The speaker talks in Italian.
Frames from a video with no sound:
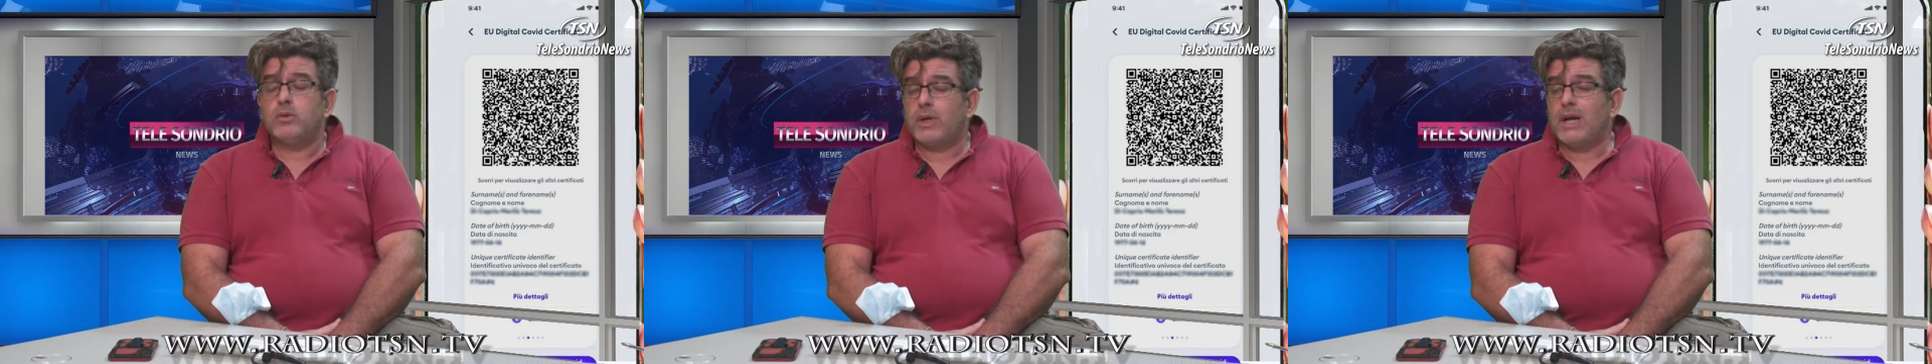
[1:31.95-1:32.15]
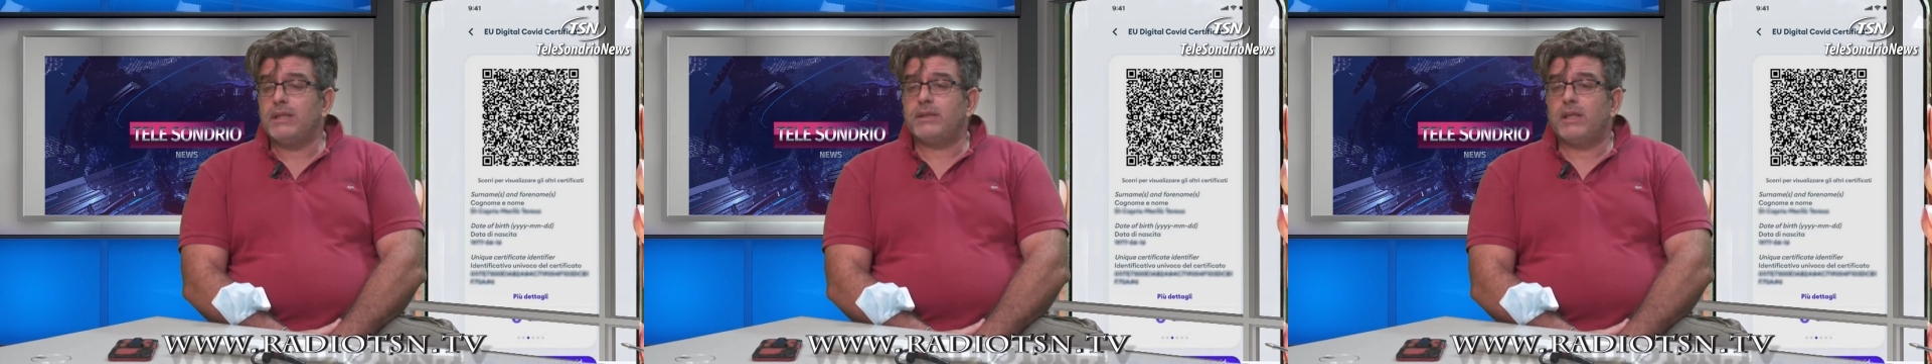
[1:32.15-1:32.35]

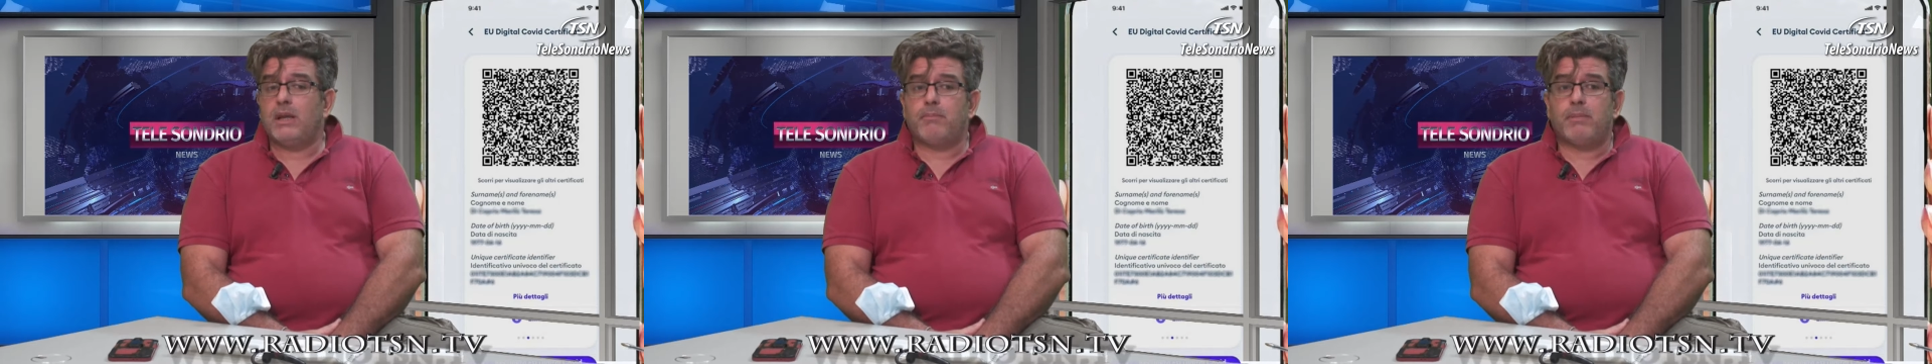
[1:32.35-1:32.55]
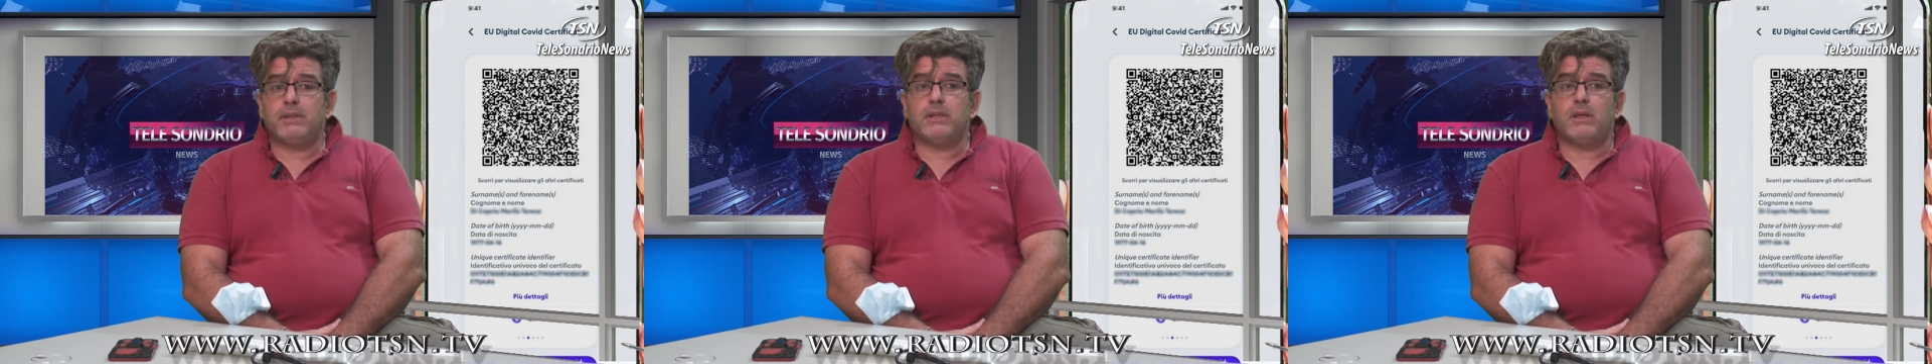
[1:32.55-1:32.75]
durante
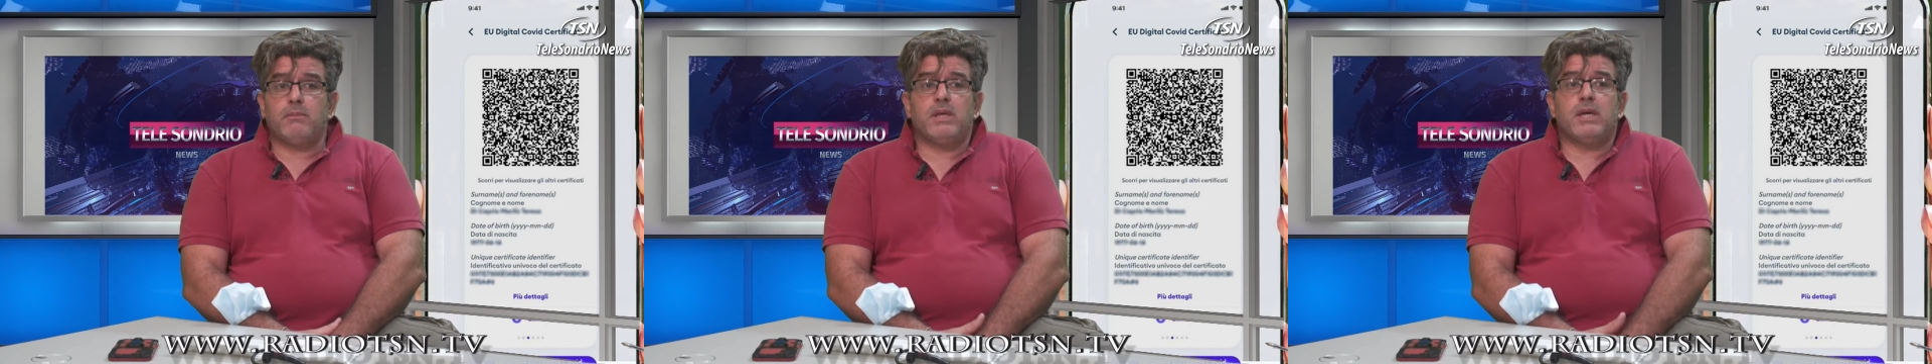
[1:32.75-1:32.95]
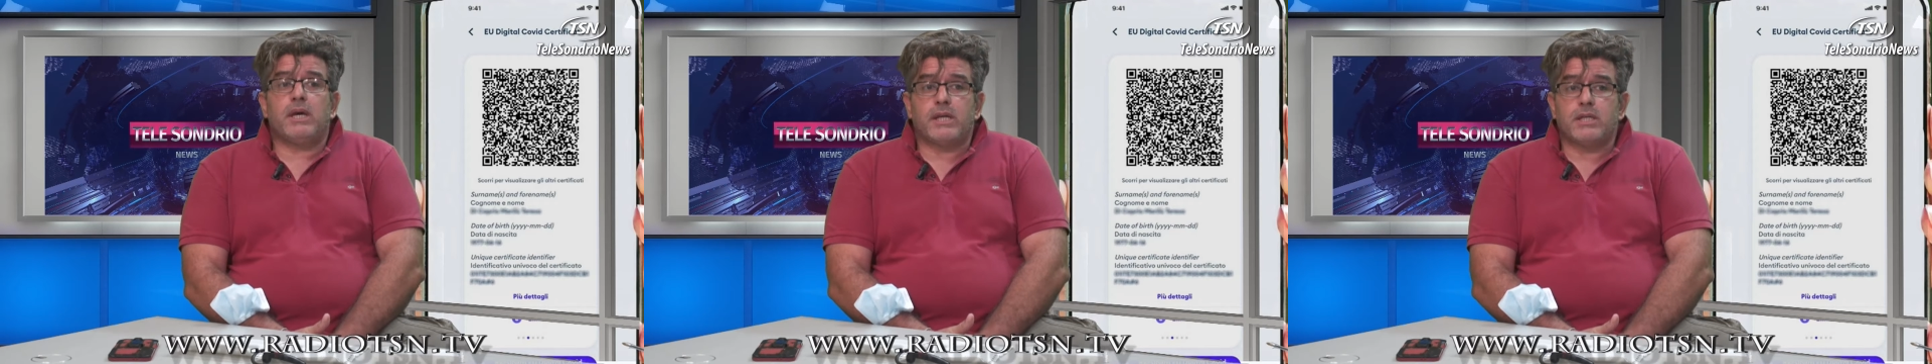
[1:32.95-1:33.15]
la
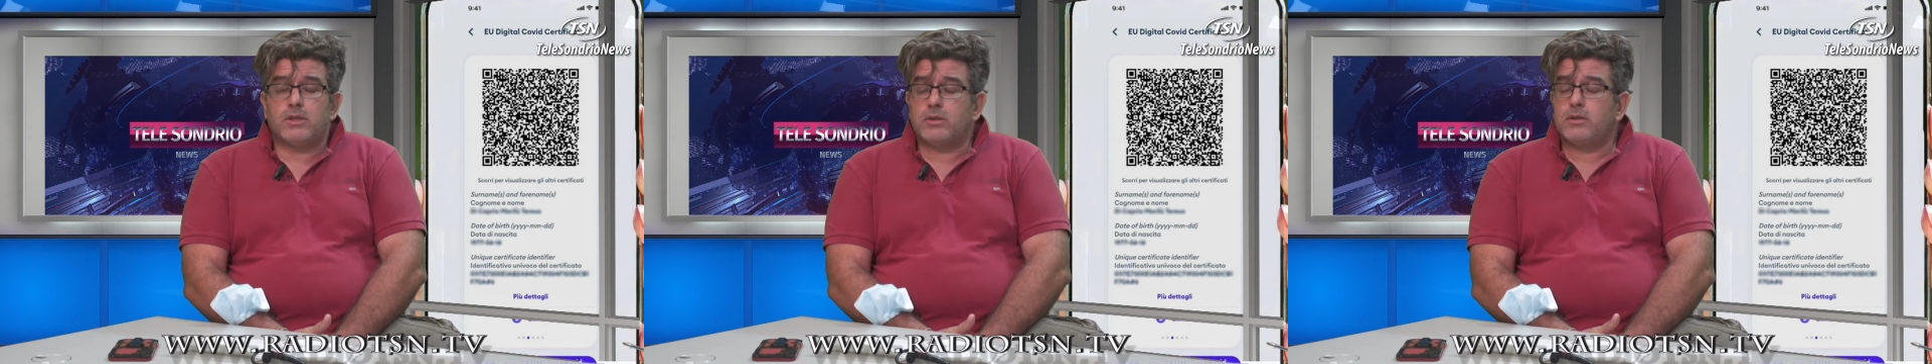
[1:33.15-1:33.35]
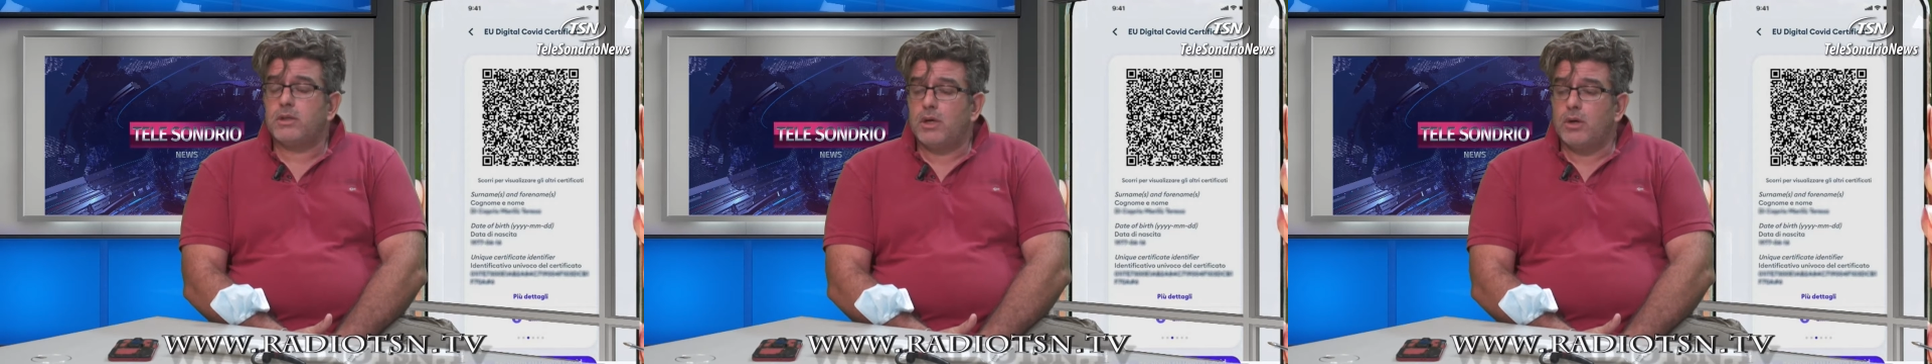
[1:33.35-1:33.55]
pandemia a
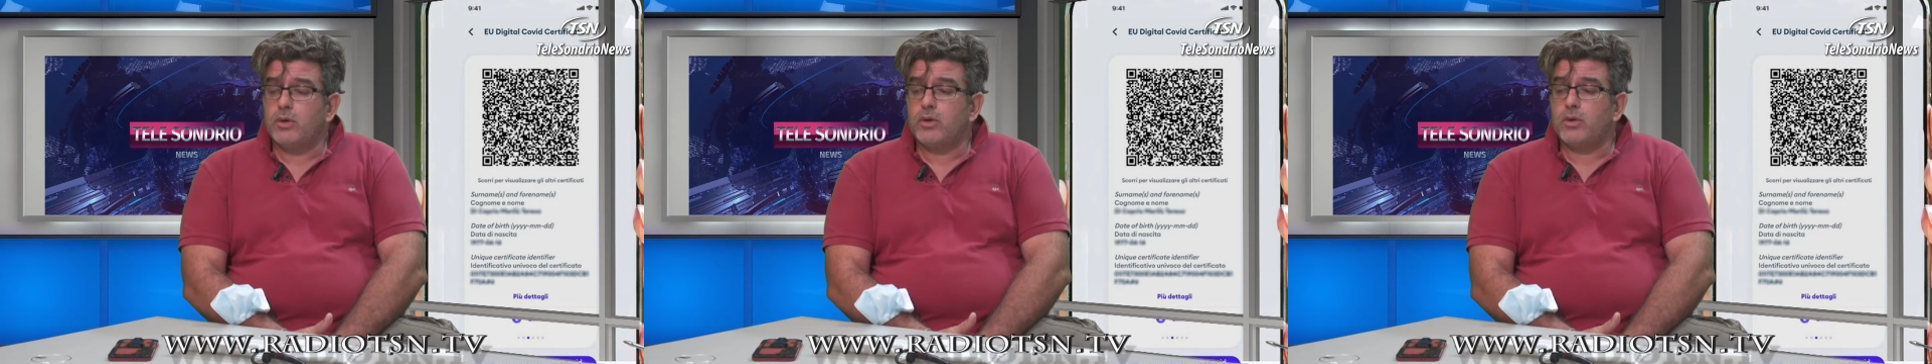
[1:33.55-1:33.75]
rischio della loro